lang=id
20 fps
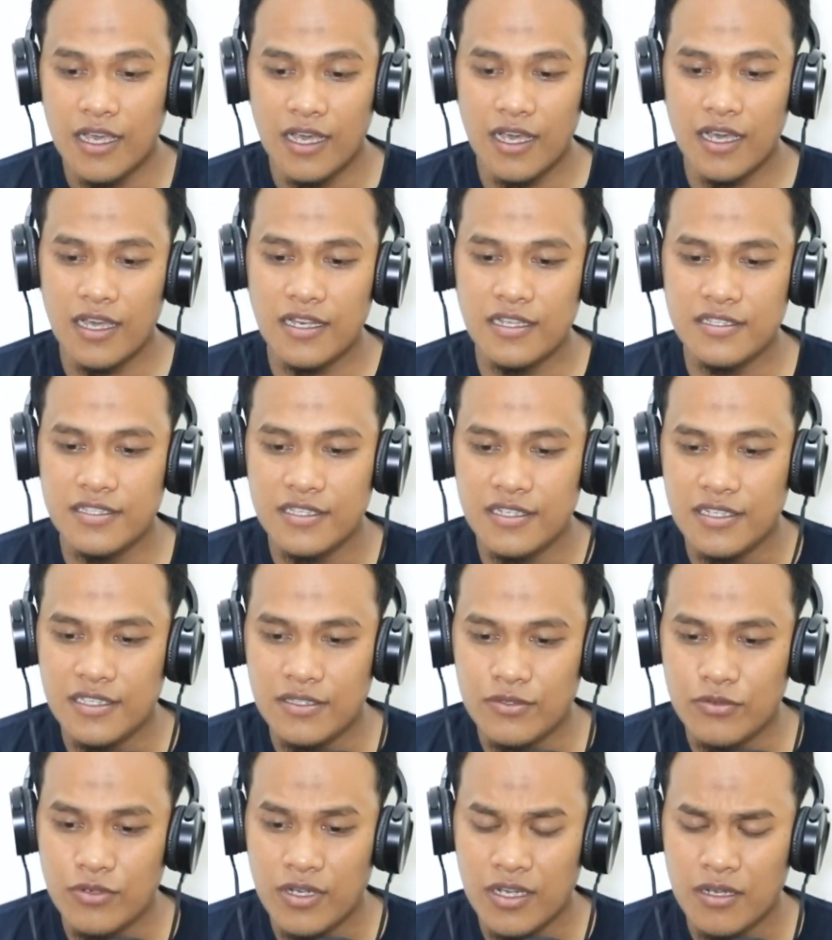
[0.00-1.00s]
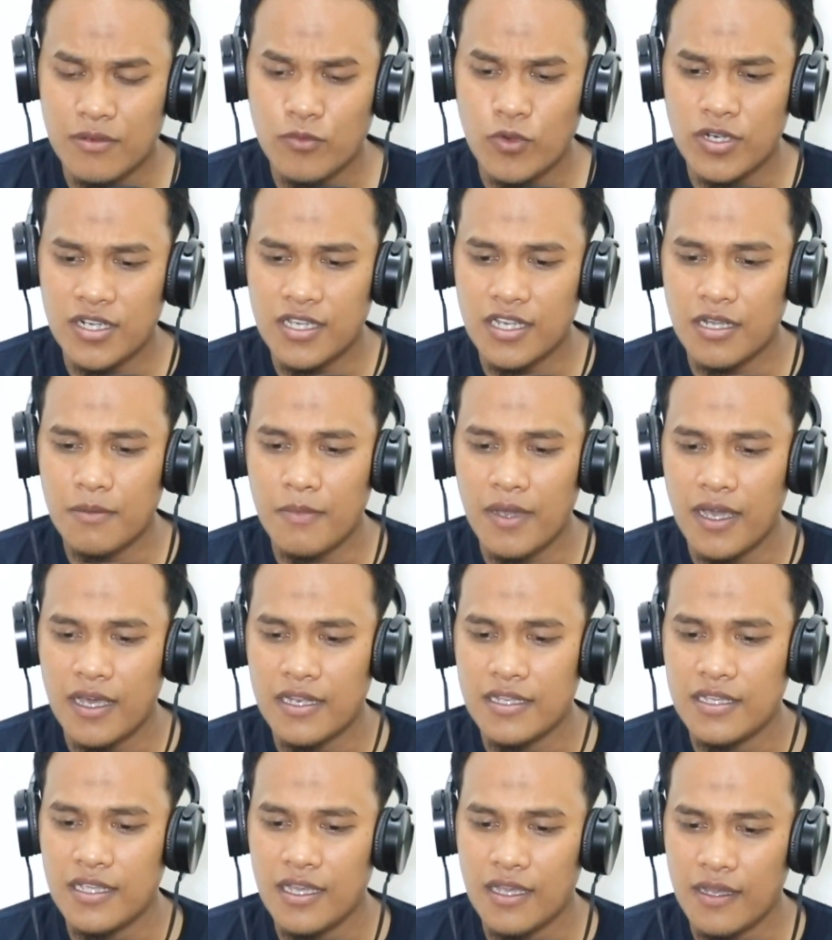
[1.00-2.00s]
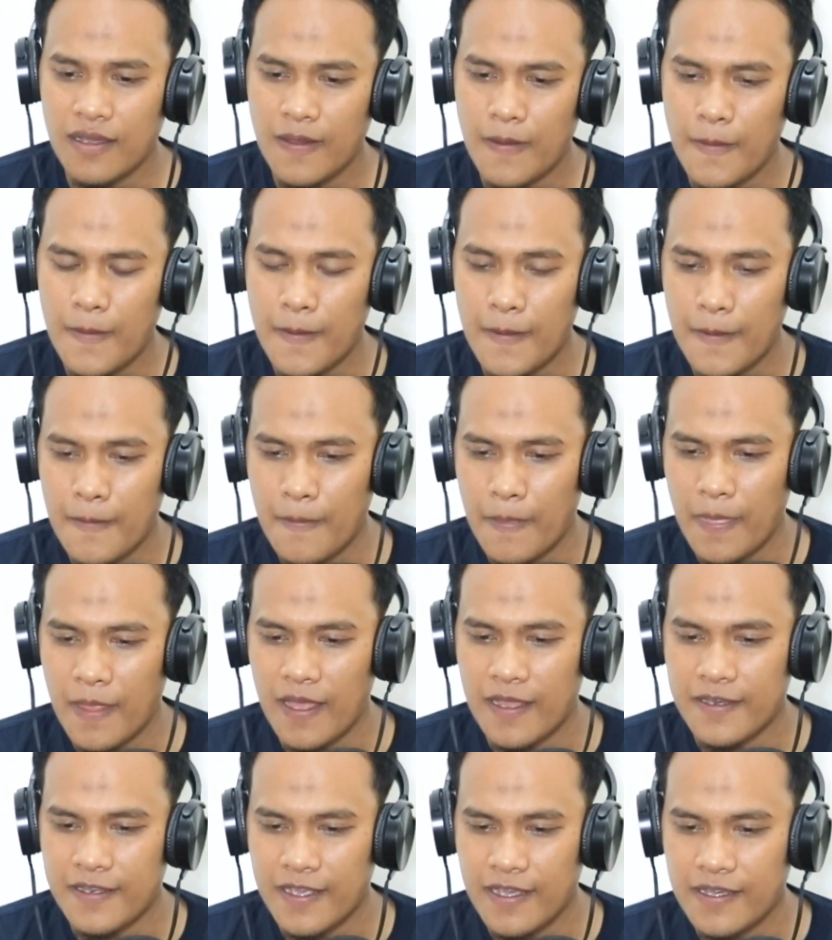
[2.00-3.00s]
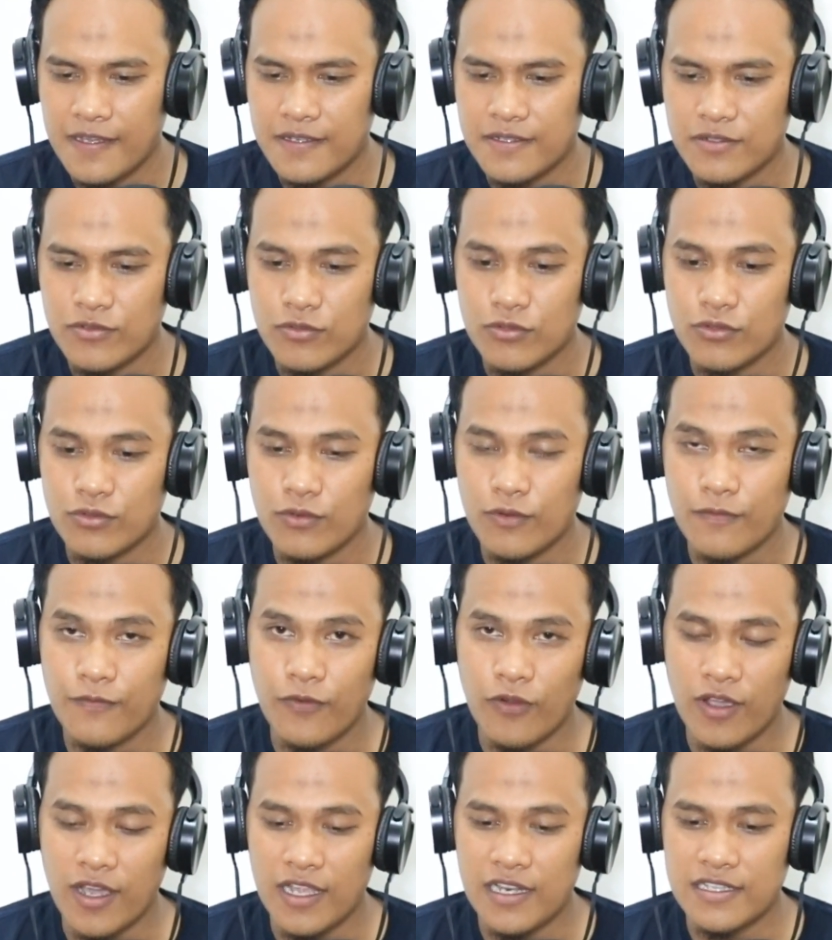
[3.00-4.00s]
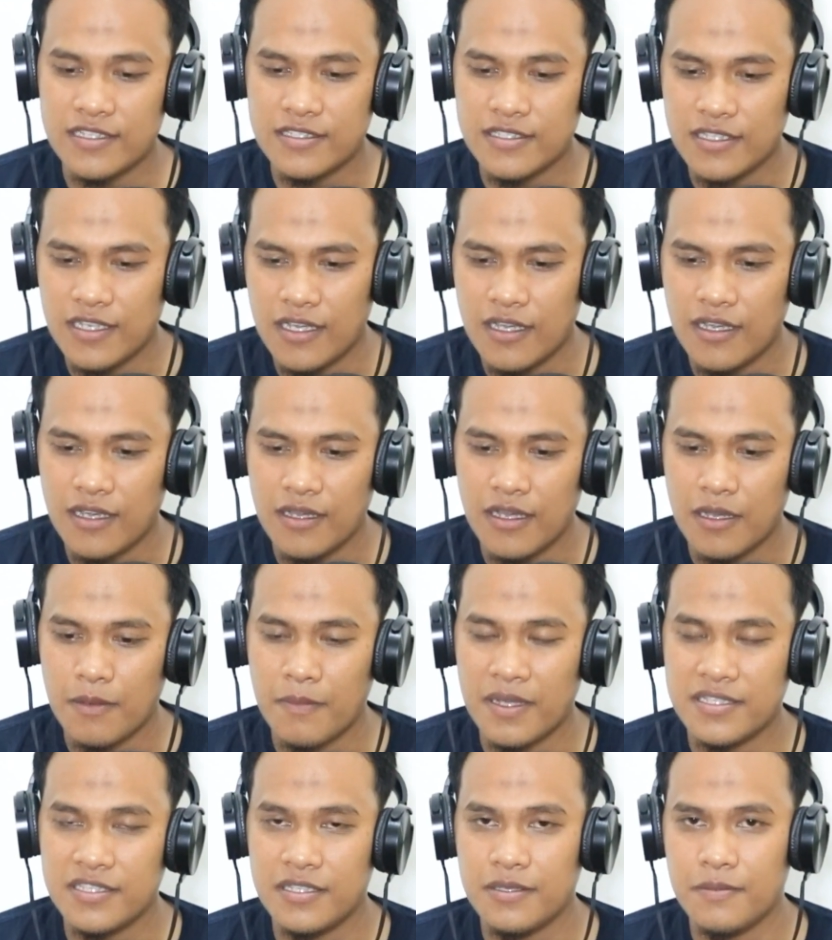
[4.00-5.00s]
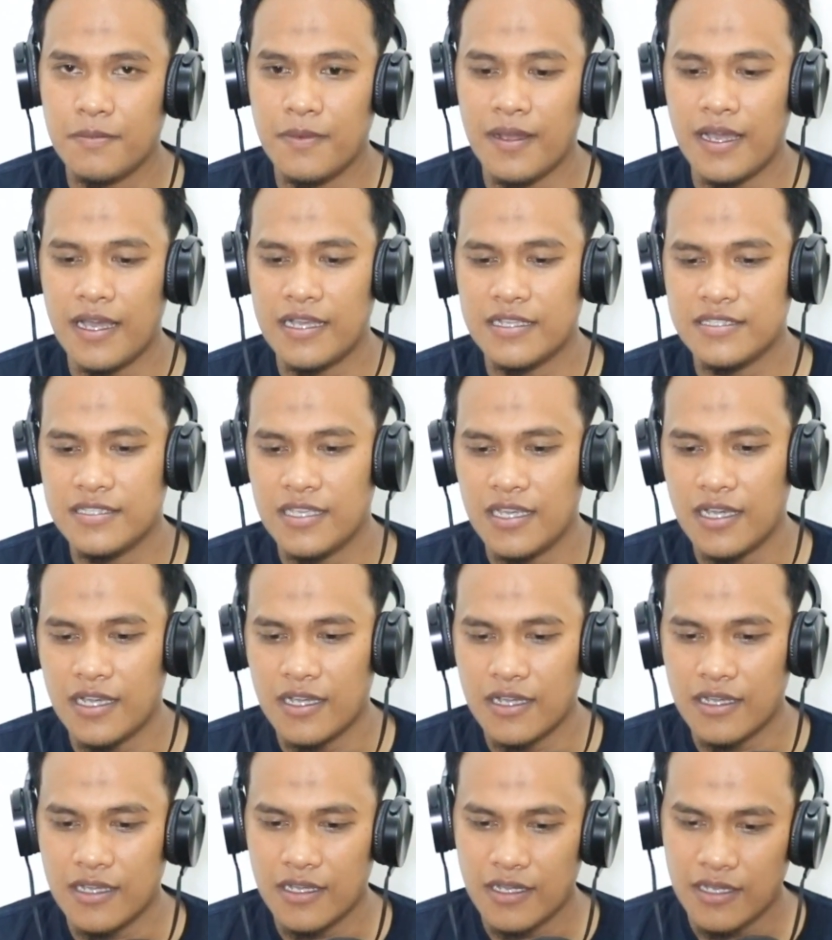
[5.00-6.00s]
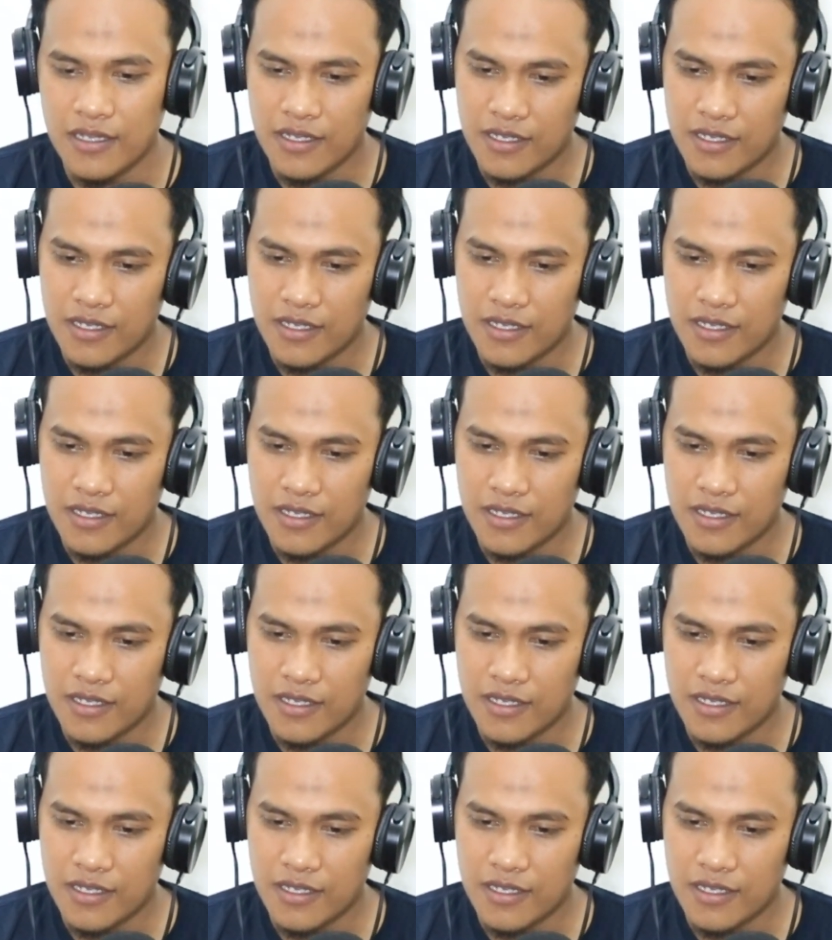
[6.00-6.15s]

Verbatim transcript: Uh, di sini juga buat kelemahannya um, ada untuk vokalisnya uh, masih banyak